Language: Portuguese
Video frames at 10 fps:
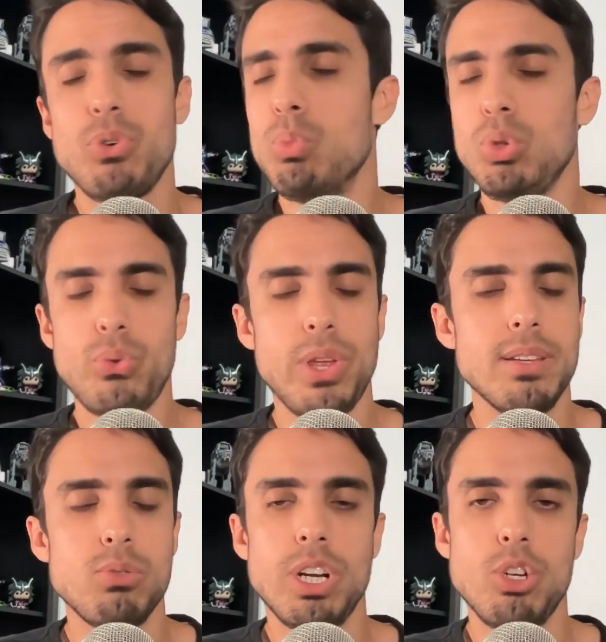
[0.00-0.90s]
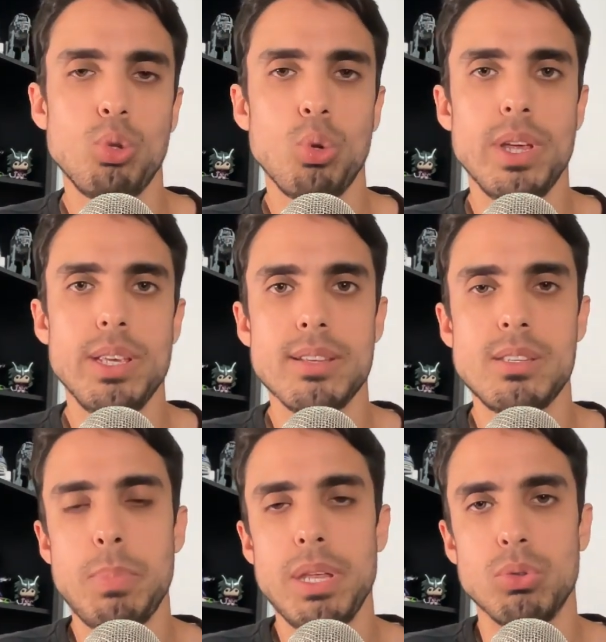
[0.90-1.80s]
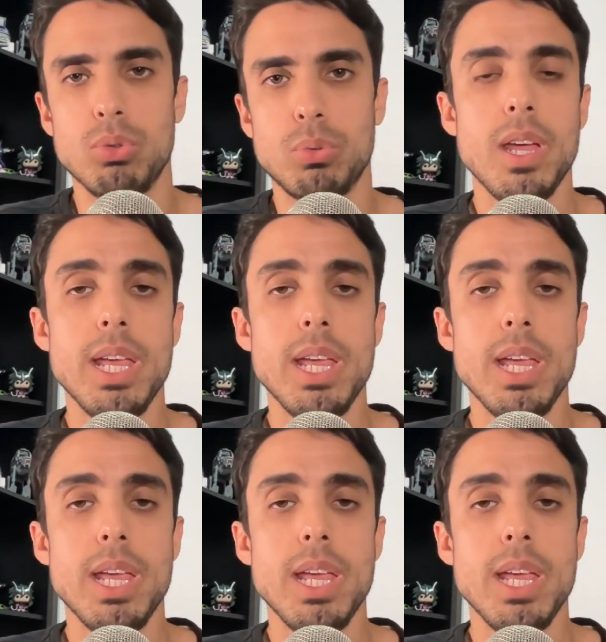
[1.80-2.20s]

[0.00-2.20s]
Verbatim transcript: fui muito feliz durante todo aí esse período.